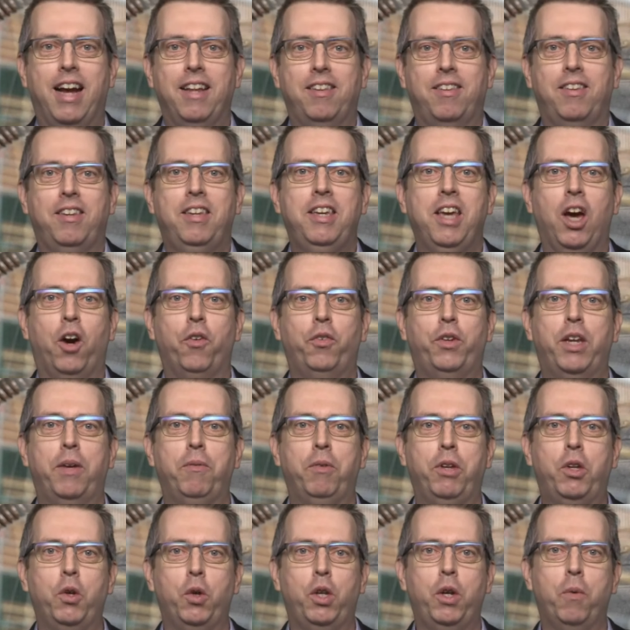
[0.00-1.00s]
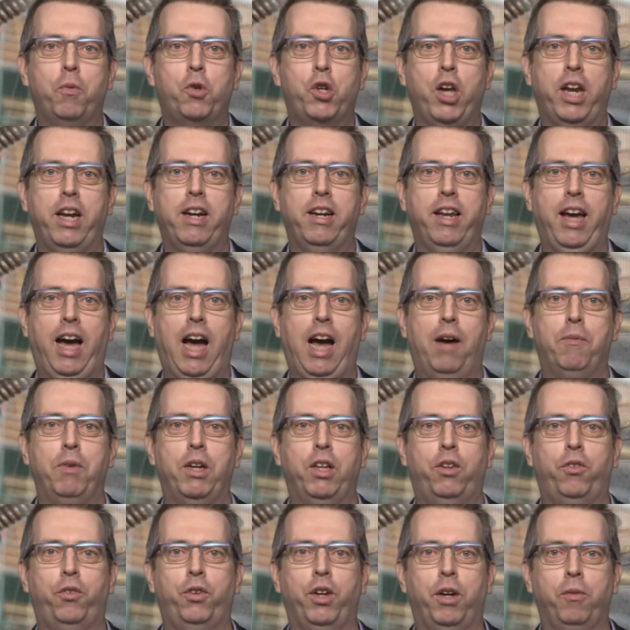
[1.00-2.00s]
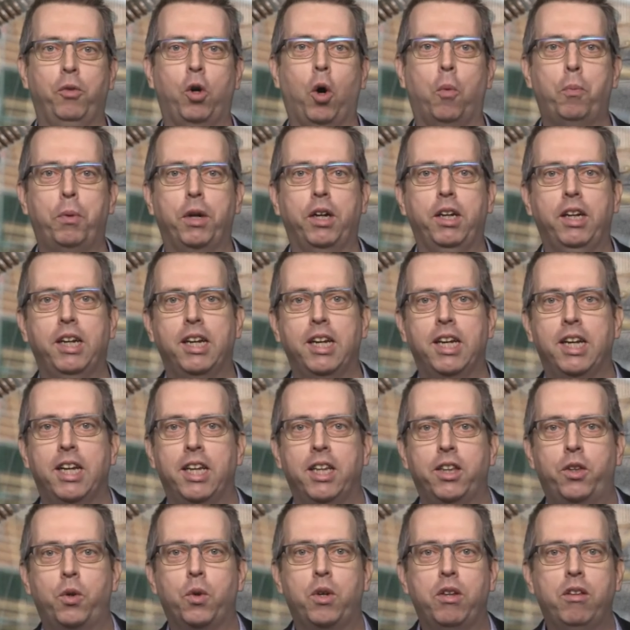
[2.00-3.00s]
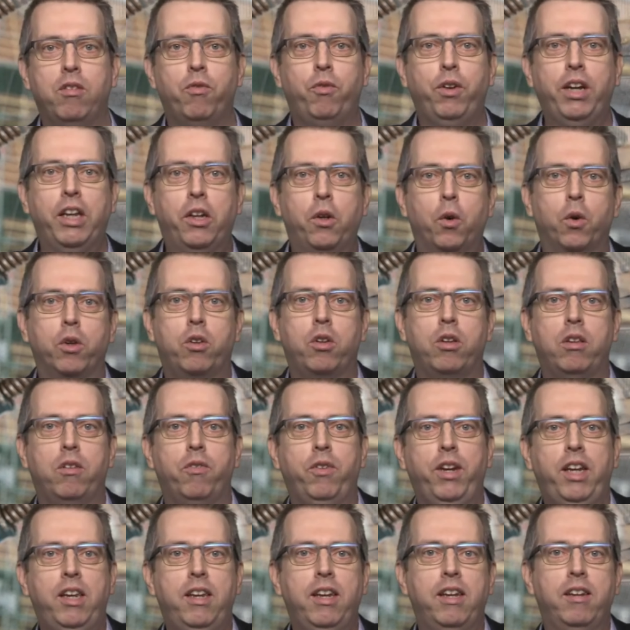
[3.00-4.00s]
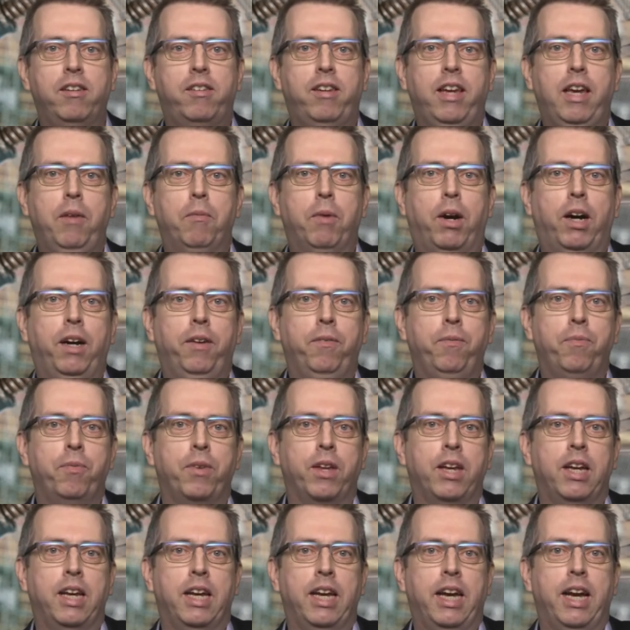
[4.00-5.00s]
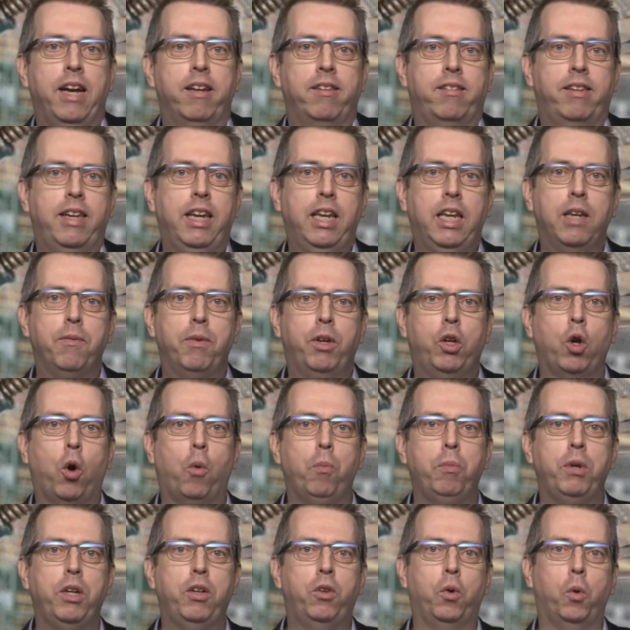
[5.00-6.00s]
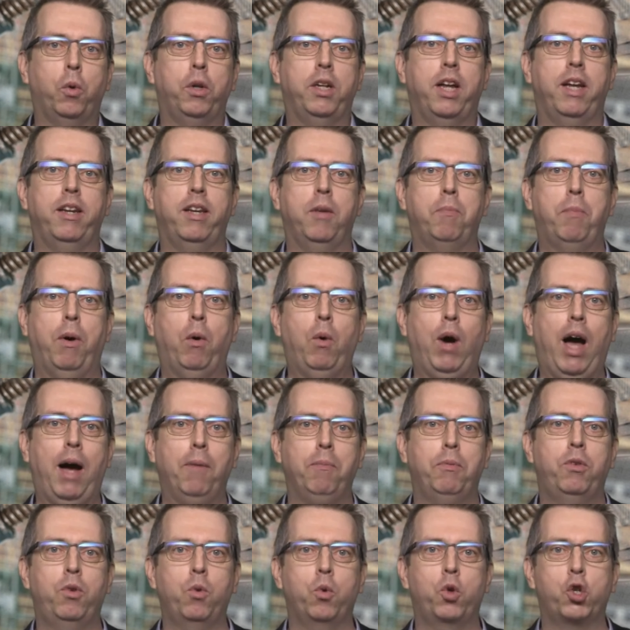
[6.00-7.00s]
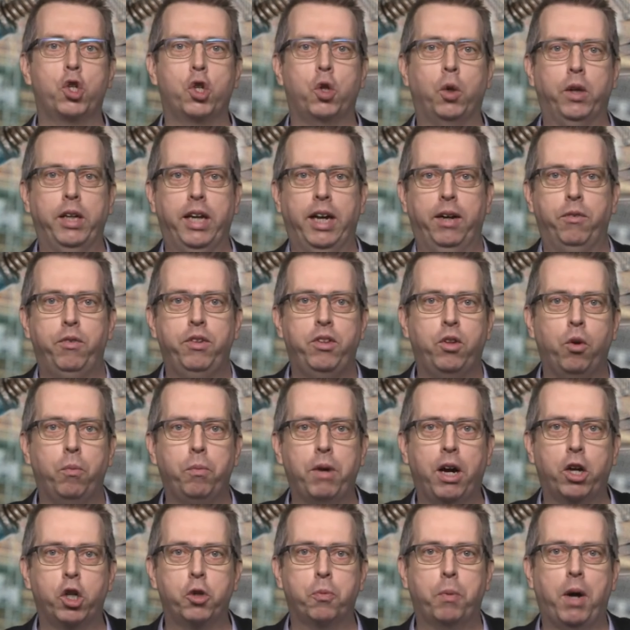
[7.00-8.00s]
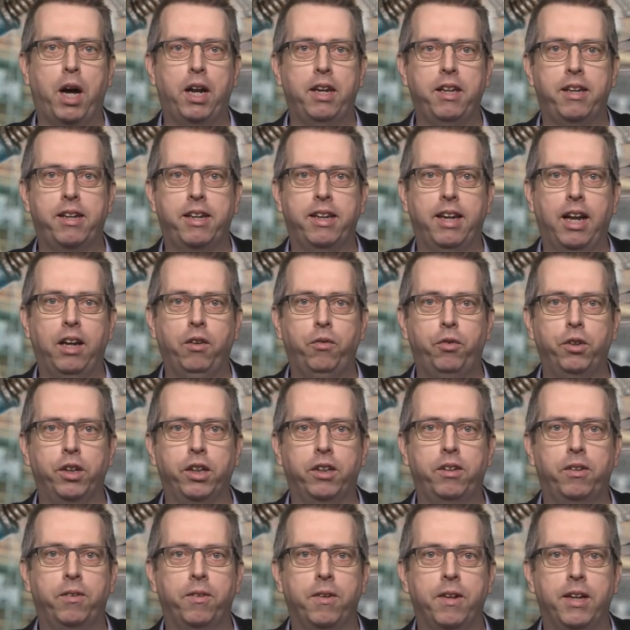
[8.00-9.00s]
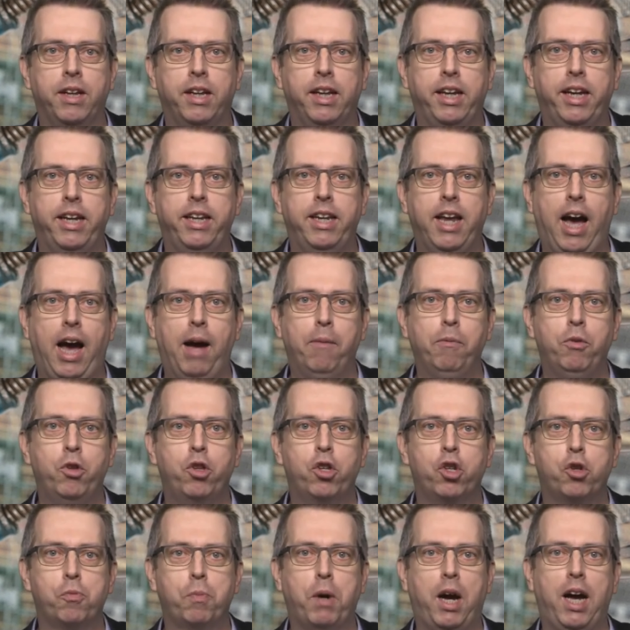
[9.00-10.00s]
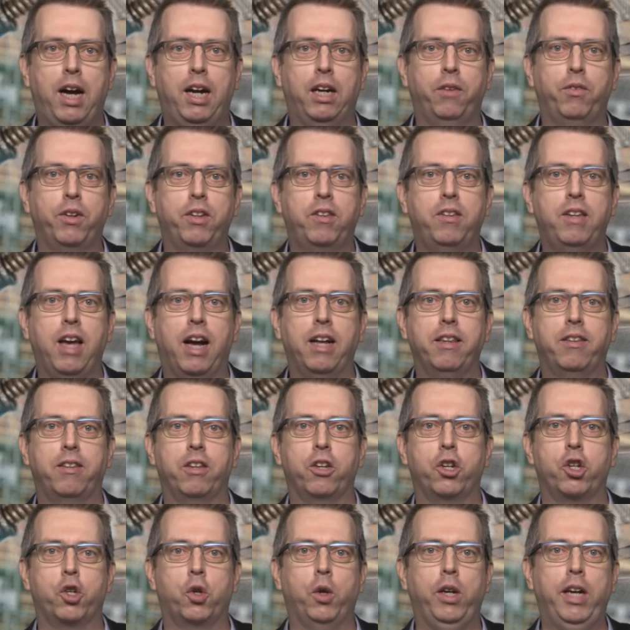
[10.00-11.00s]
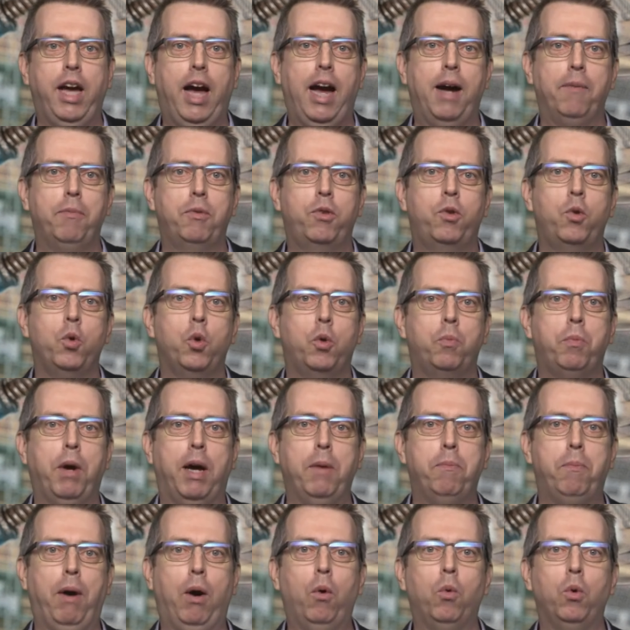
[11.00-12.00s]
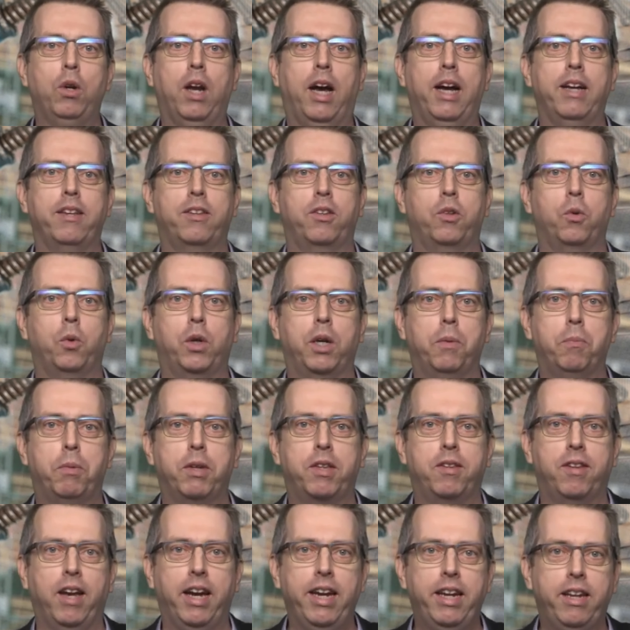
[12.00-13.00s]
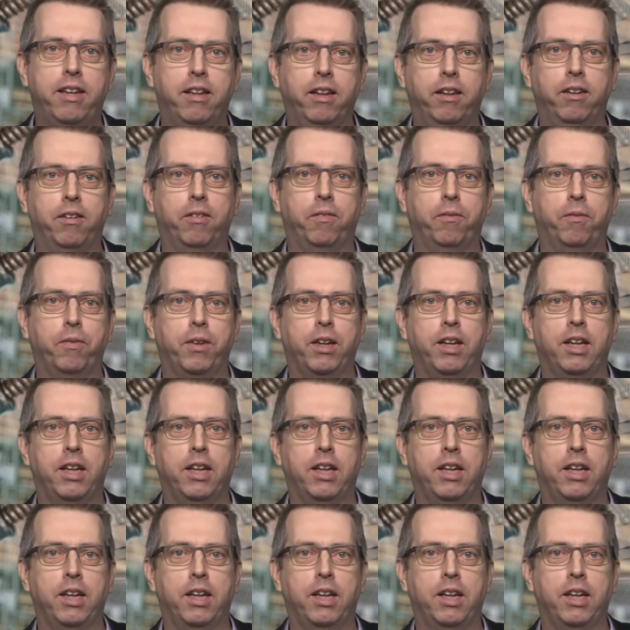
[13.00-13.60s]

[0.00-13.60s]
herzlich hier auf dem YouTube-Channel der AMS Firmengruppe zu diesem Video, zu diesem wichtigen Thema. Es geht nämlich um die sogenannte Bauabzugssteuer, wie sie umgangssprachlich genannt wird. In der Amtssprache wird sie als Steuerabzug bei Bauleistungen bezeichnet.